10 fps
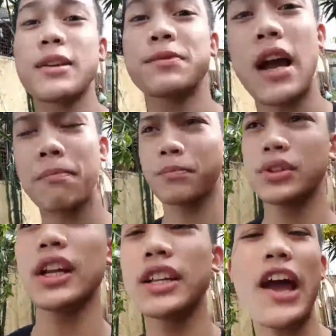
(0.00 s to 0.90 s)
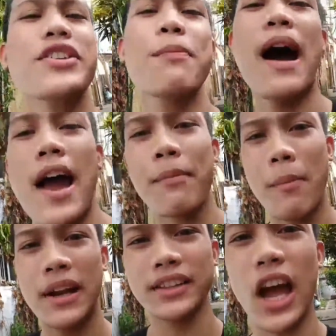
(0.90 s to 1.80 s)
kasapsap. Punta na tayo sa bahay,
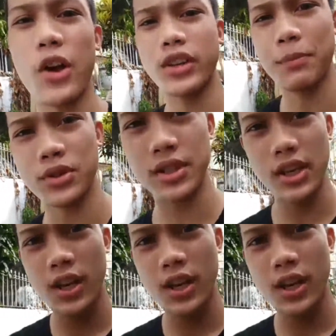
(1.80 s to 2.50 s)
babalik tayo. Tapos